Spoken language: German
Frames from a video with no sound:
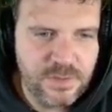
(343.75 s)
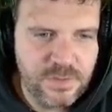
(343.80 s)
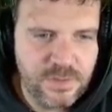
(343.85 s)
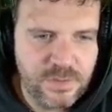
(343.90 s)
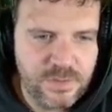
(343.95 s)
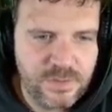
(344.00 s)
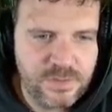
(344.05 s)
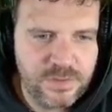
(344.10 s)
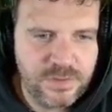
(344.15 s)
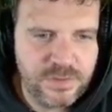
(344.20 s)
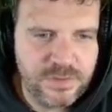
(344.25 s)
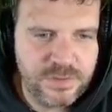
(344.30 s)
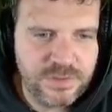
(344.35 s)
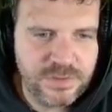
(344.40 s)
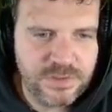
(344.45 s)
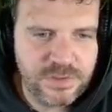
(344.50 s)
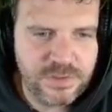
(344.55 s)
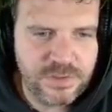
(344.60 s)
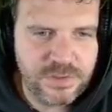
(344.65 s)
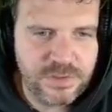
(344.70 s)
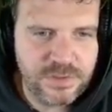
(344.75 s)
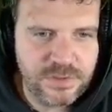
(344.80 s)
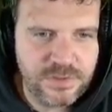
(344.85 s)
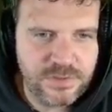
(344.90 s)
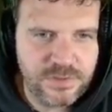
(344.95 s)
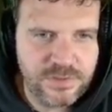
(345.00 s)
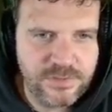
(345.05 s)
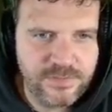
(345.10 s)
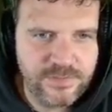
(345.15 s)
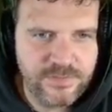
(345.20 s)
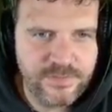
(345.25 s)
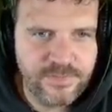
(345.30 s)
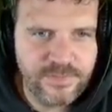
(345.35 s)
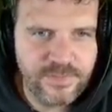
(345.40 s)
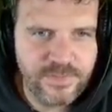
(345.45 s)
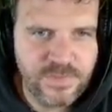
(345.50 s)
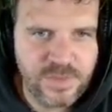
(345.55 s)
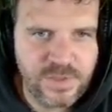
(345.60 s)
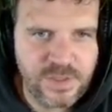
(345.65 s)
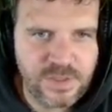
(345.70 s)
Und äh,
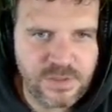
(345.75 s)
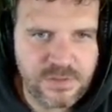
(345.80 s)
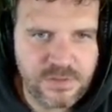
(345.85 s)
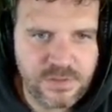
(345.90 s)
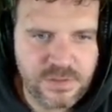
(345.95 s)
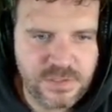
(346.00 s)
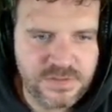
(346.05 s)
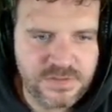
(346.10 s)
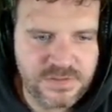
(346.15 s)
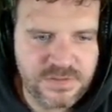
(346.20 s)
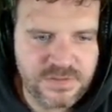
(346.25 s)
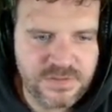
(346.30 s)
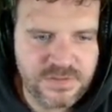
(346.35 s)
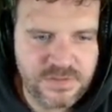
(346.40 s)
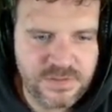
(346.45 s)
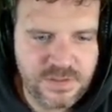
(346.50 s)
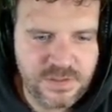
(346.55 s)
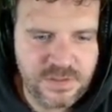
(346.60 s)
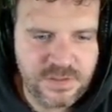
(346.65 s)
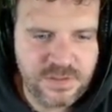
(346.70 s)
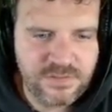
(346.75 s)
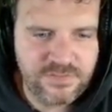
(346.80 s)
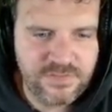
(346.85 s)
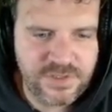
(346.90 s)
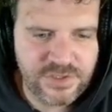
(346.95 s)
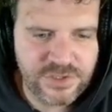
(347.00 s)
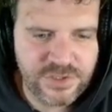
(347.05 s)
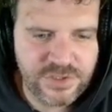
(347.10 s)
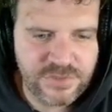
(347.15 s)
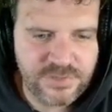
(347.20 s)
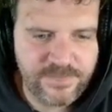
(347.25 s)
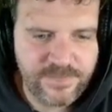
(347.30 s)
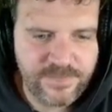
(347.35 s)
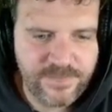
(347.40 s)
ja, das ist die Flasche.